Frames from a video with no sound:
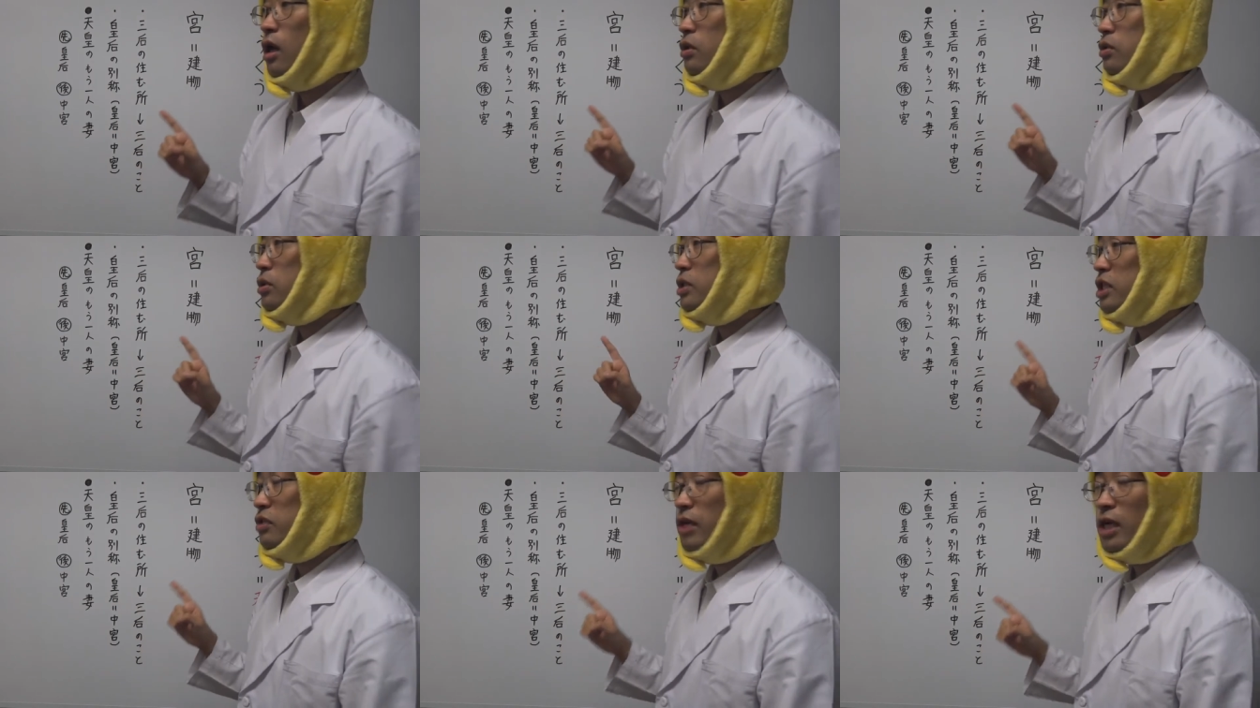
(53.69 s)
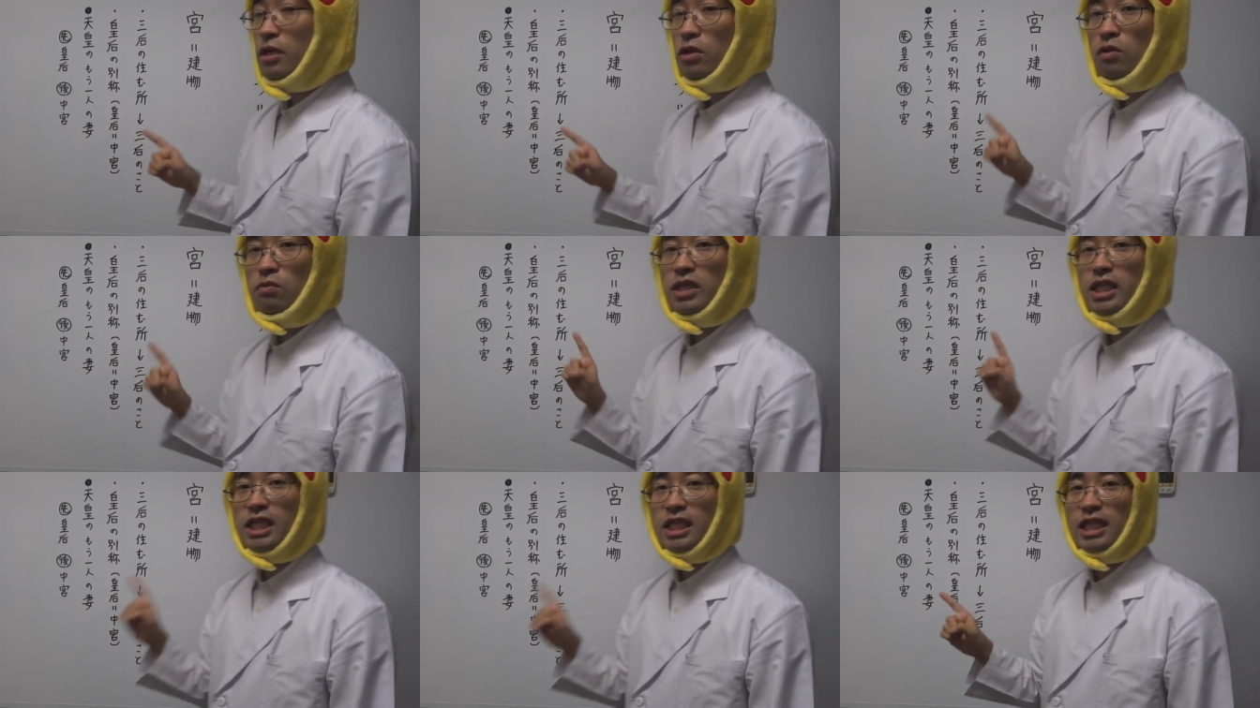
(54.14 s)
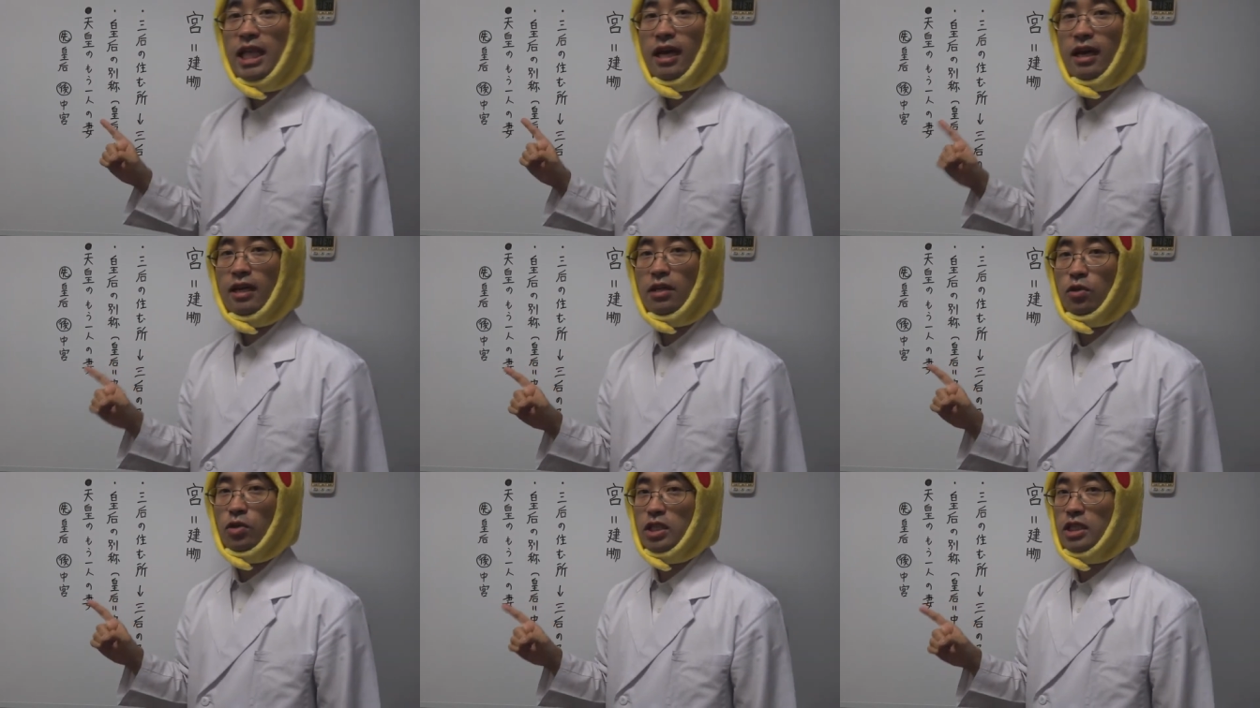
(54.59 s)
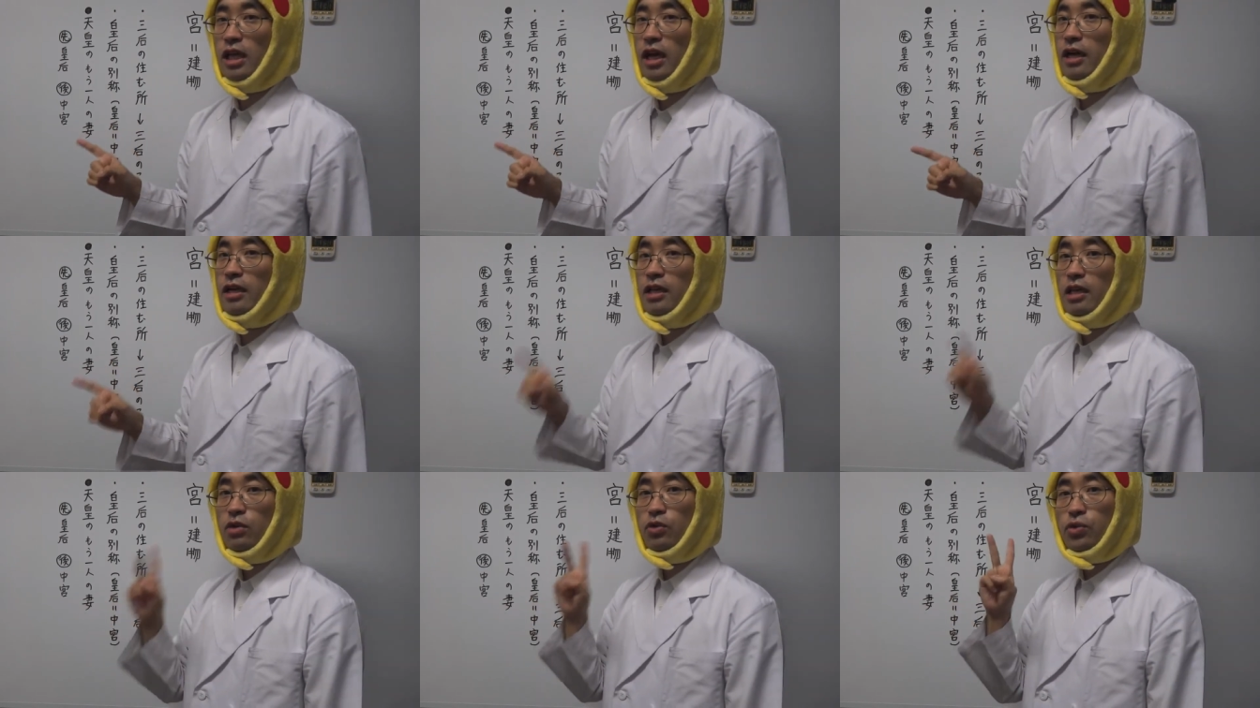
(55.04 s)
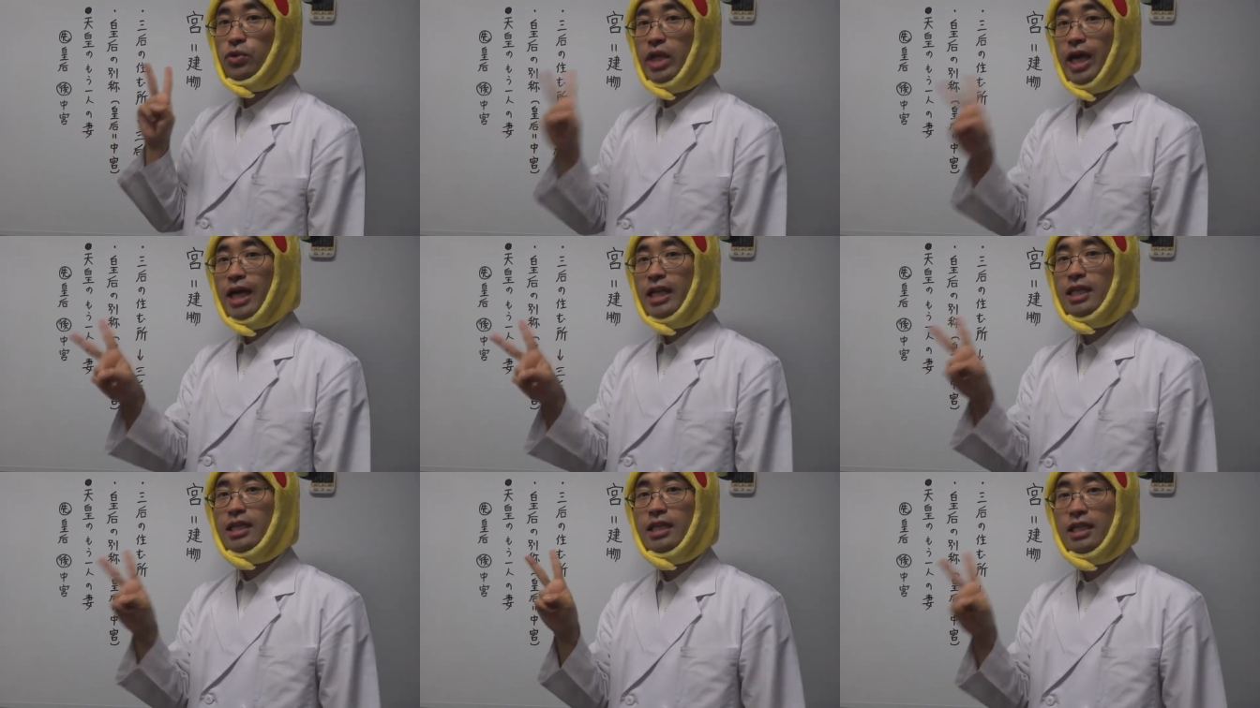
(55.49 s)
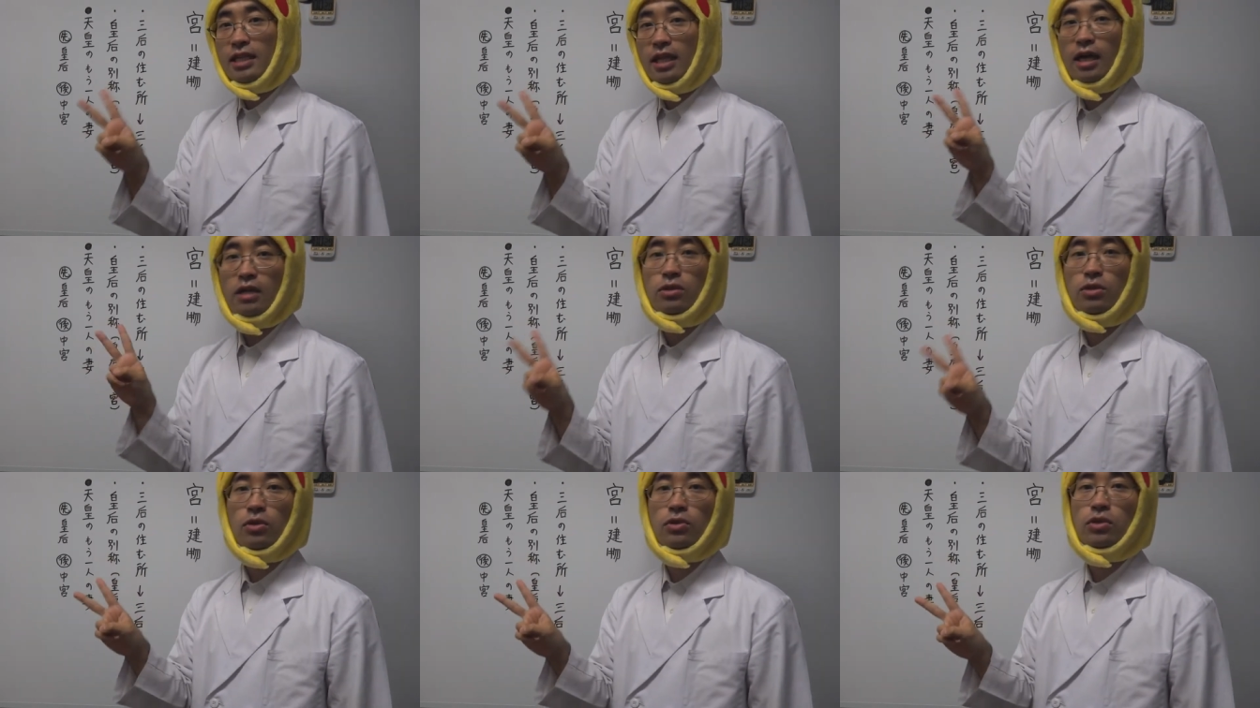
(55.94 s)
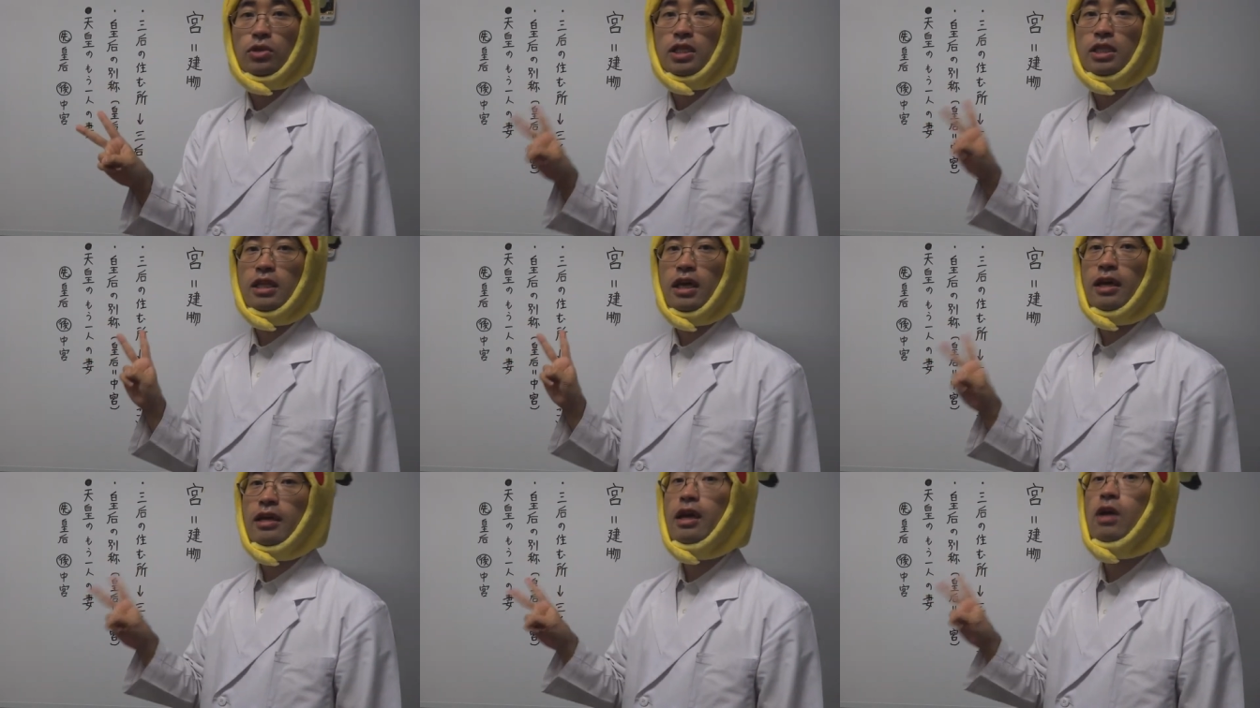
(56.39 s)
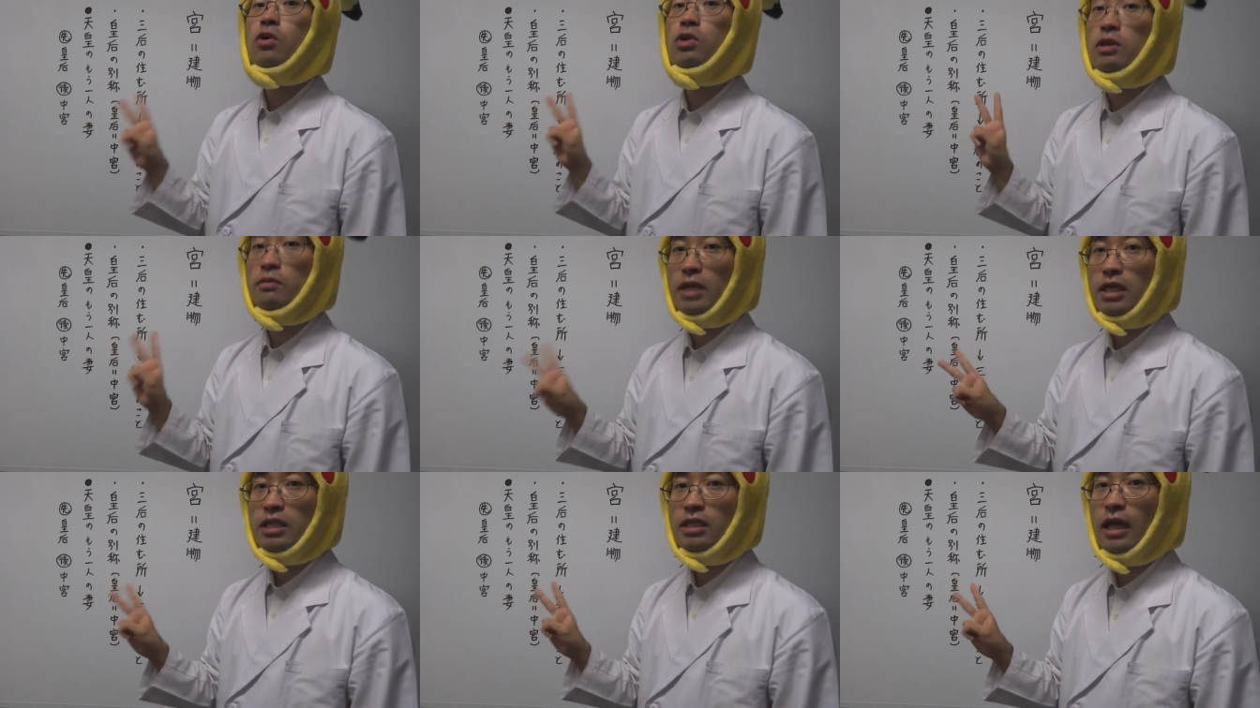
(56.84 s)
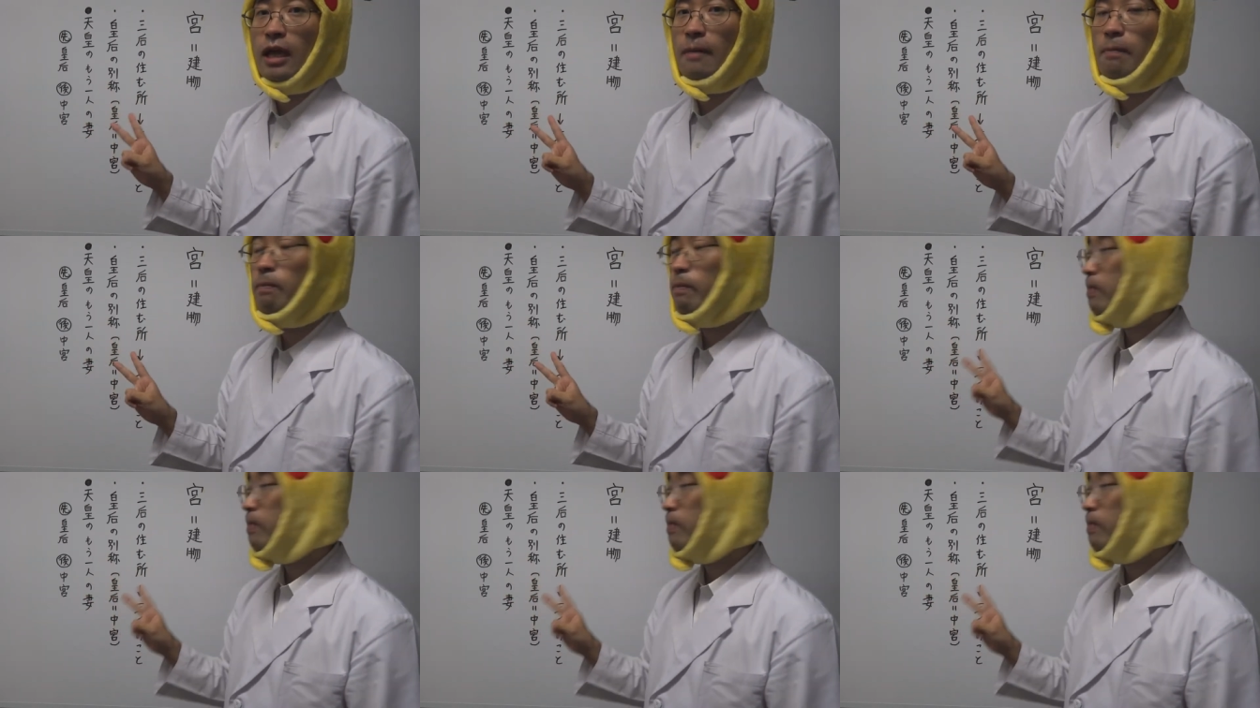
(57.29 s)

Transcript: 藤原道長の時代に二人になるという時代が起きました。